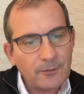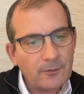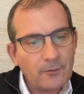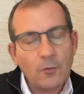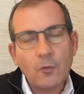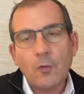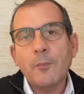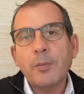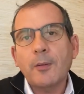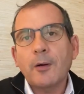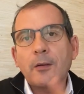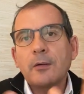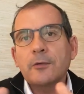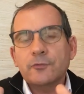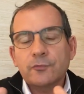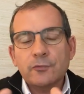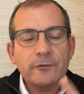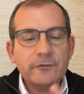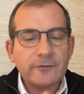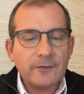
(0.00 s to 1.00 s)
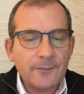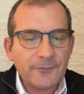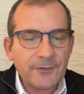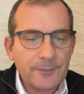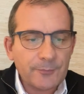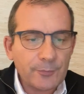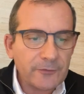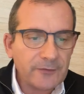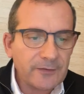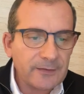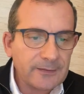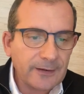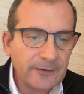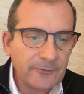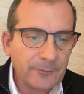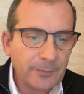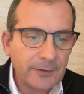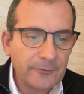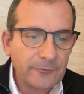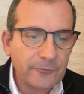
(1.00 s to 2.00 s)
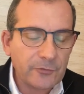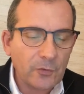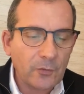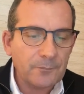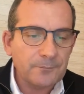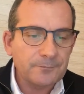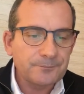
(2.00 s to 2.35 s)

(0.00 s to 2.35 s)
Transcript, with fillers: on comprend tous un petit peu cette expression.